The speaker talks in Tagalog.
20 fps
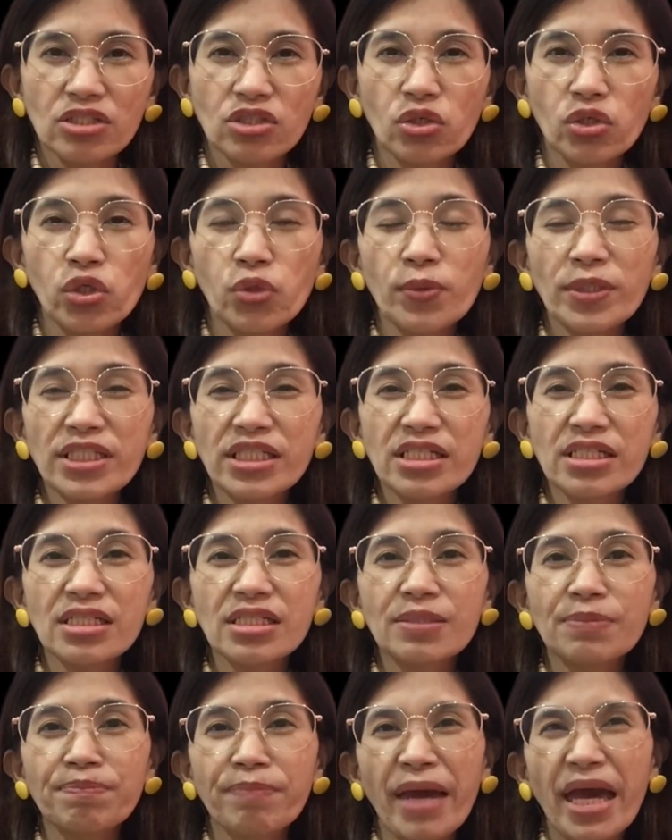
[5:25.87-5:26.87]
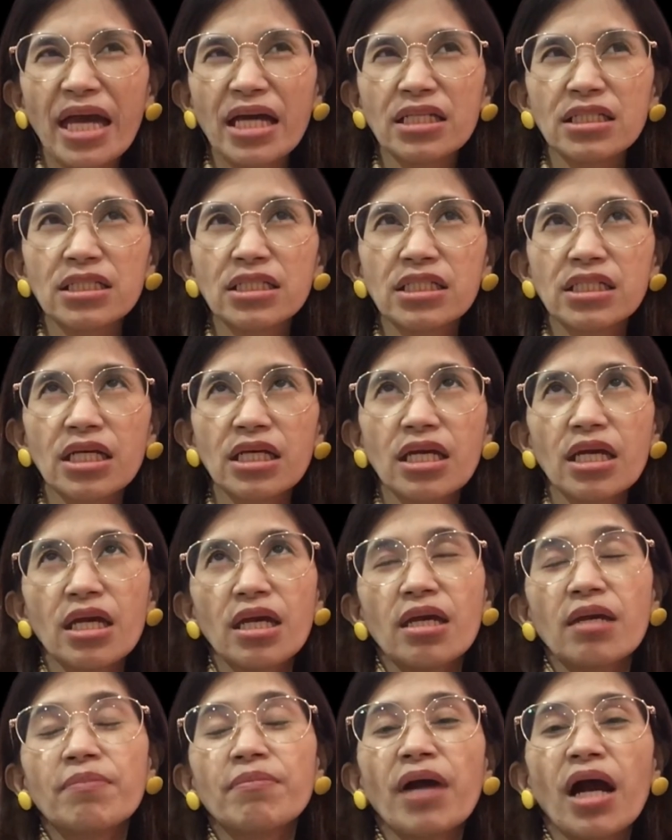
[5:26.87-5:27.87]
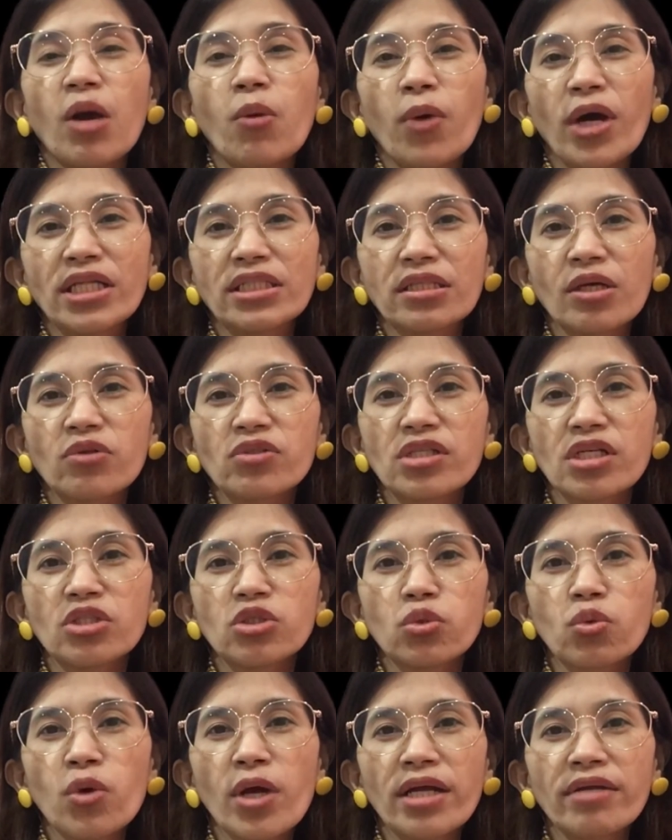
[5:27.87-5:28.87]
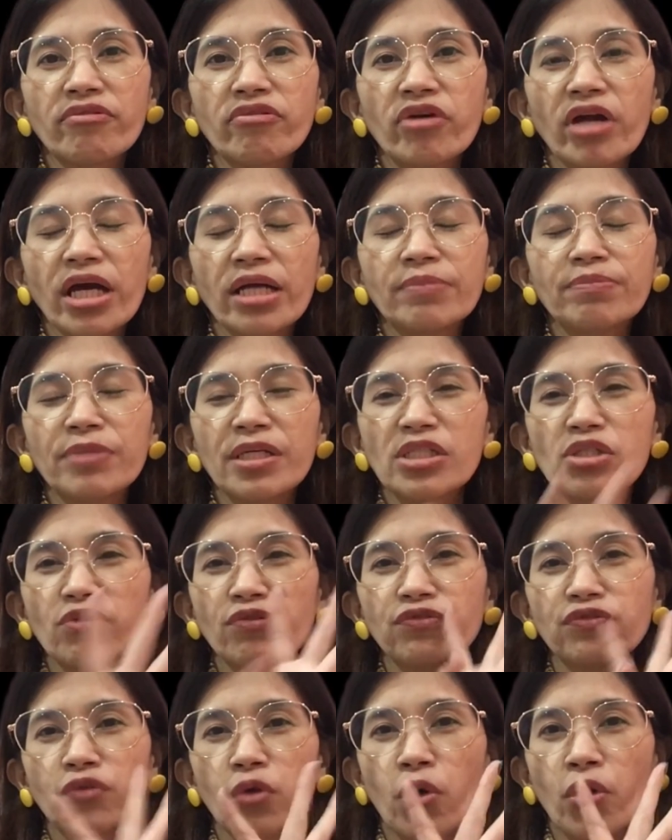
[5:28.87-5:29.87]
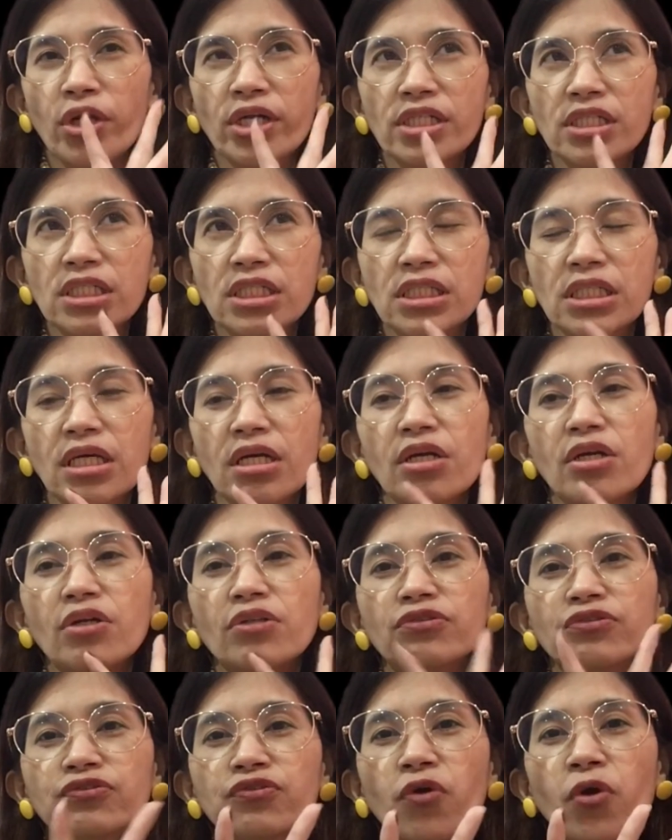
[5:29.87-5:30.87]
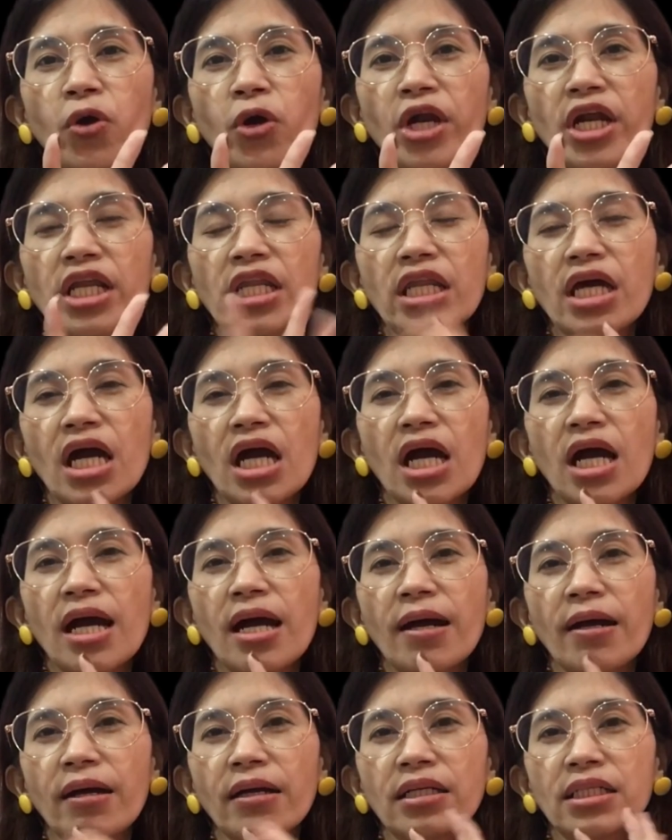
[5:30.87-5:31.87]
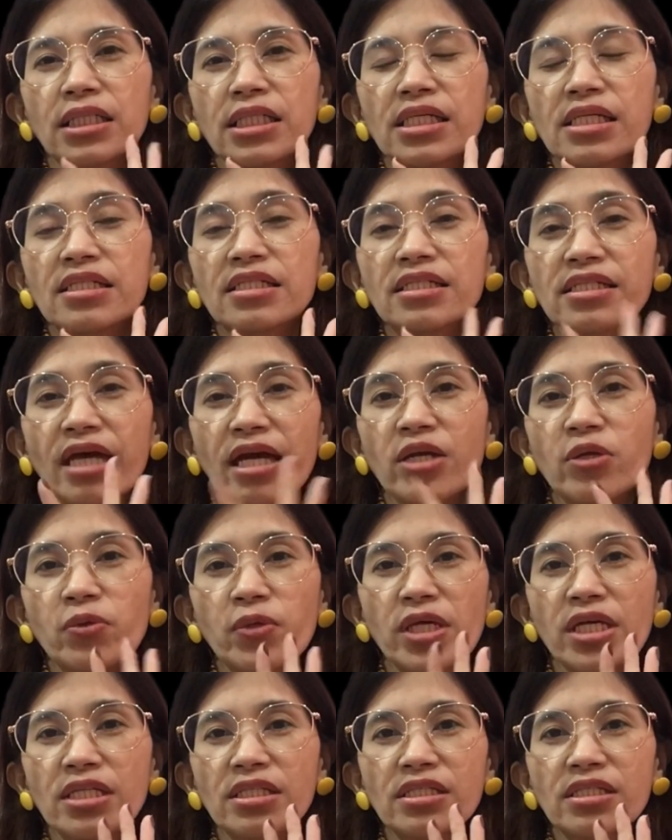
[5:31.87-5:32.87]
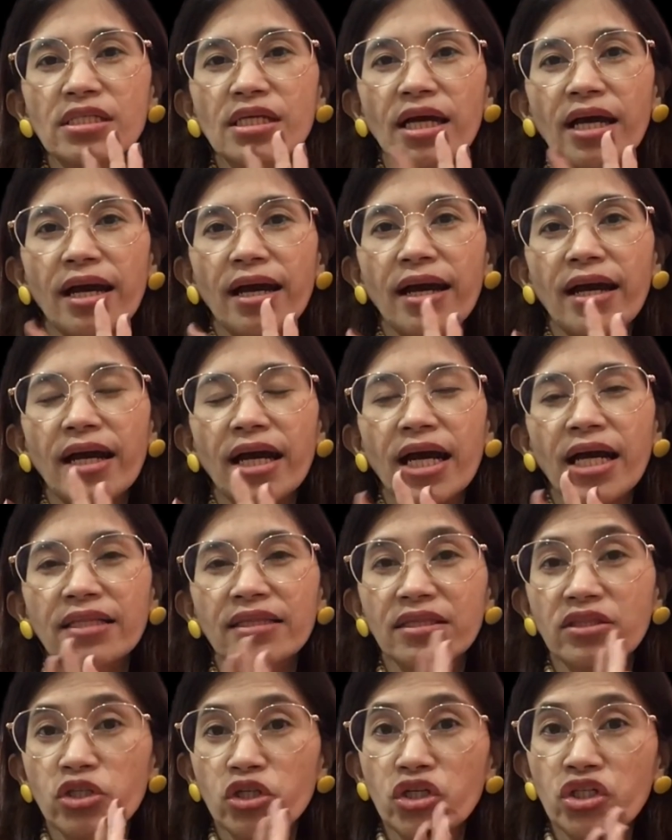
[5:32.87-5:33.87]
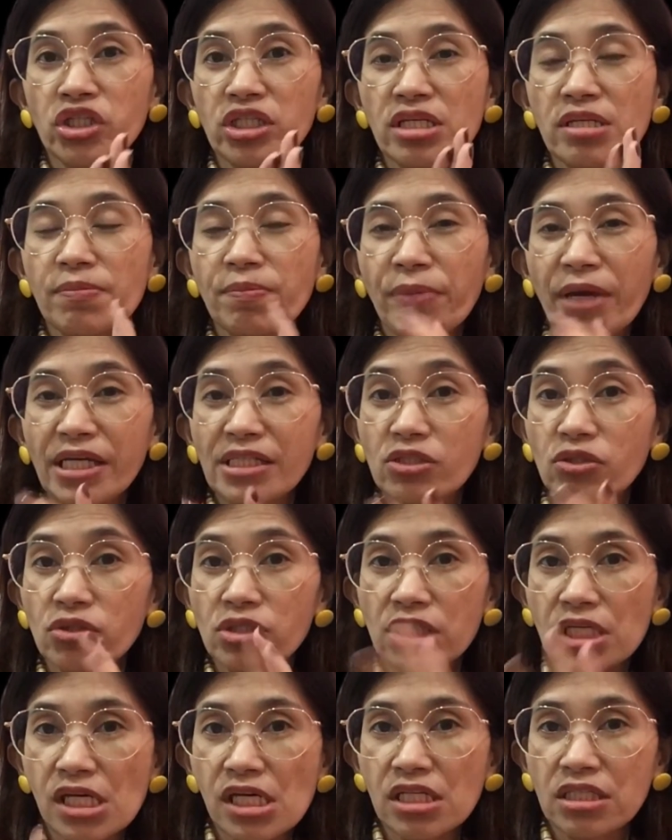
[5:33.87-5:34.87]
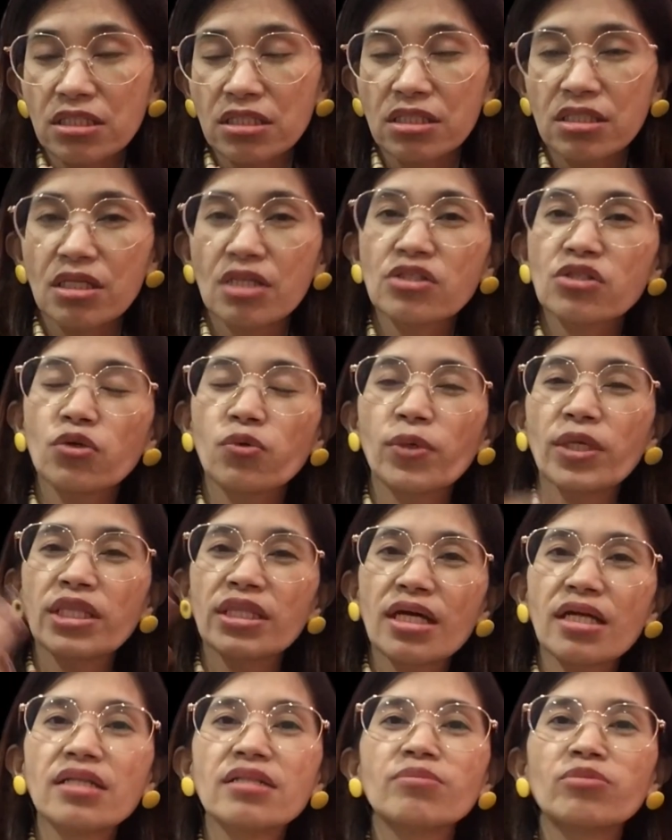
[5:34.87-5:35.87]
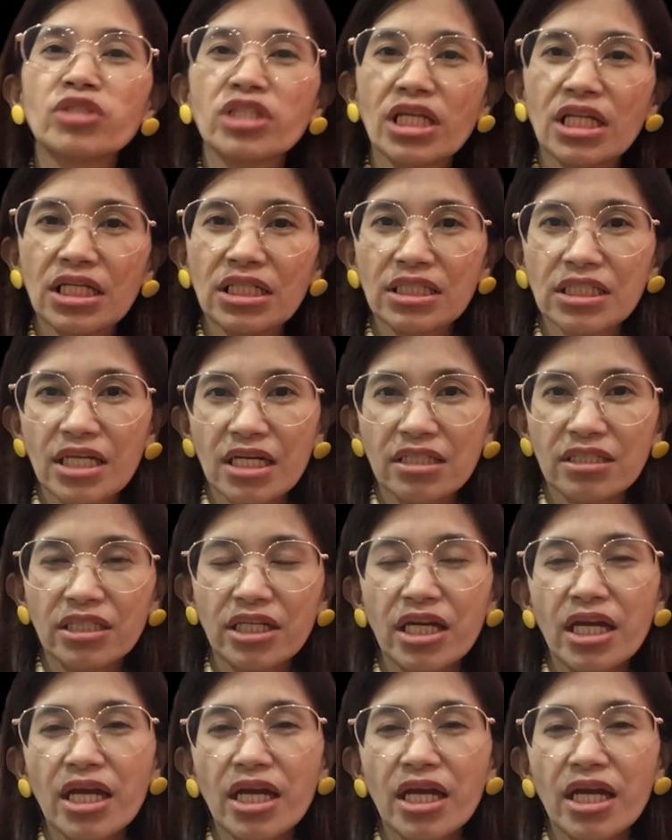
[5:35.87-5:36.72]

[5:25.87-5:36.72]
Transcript: So, you will just spend mga 1,200 plus of course 4 na sirens at 13 pesos each. So, kwentahin mo na lang yan.